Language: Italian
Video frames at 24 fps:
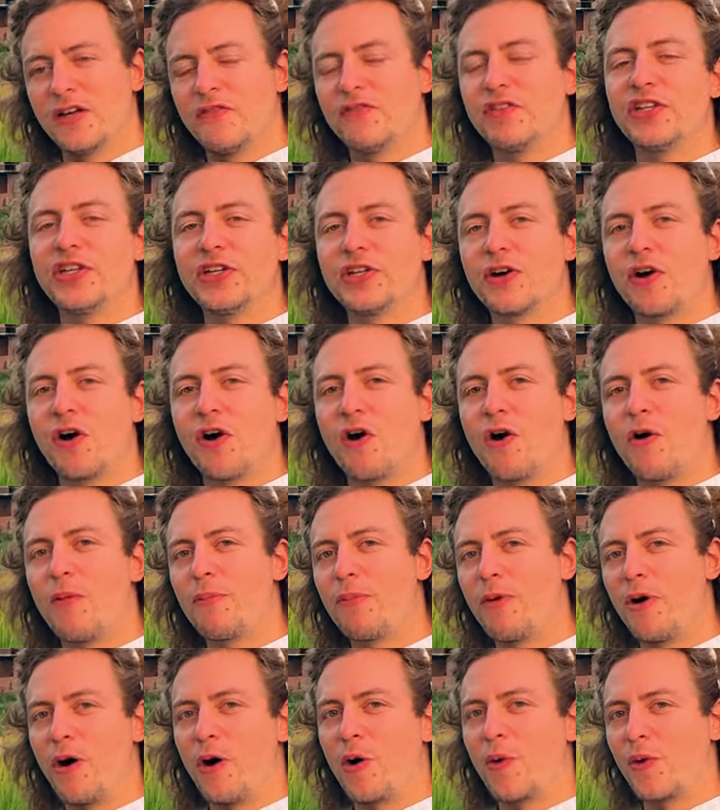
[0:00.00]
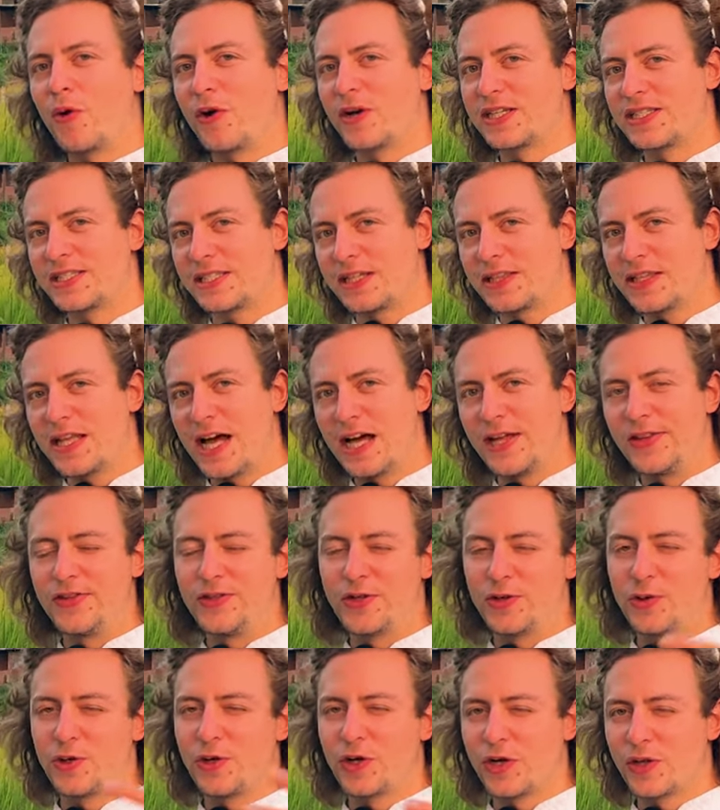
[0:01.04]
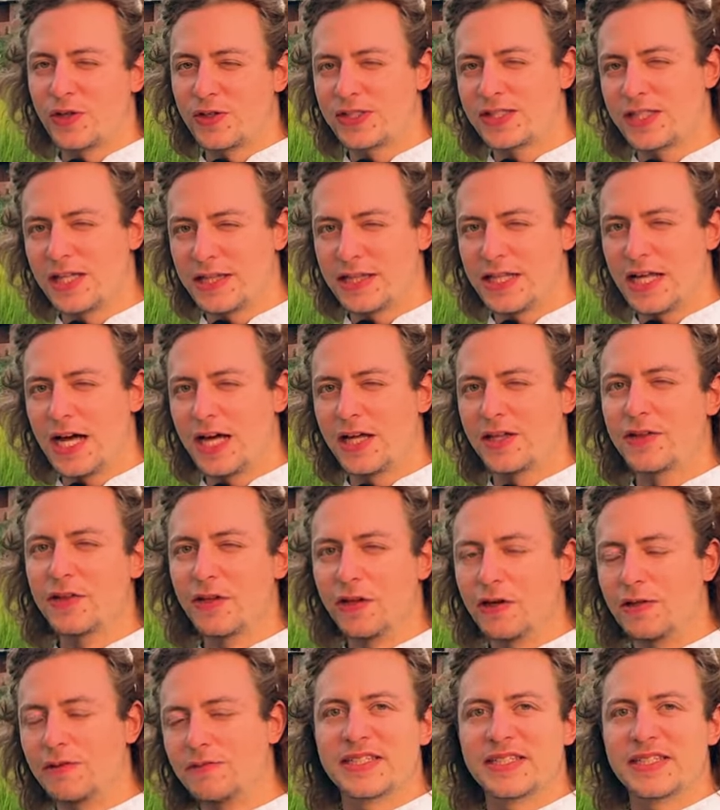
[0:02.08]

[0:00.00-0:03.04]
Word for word: vi dico un po' quello che sta andando, quello che non sta andando,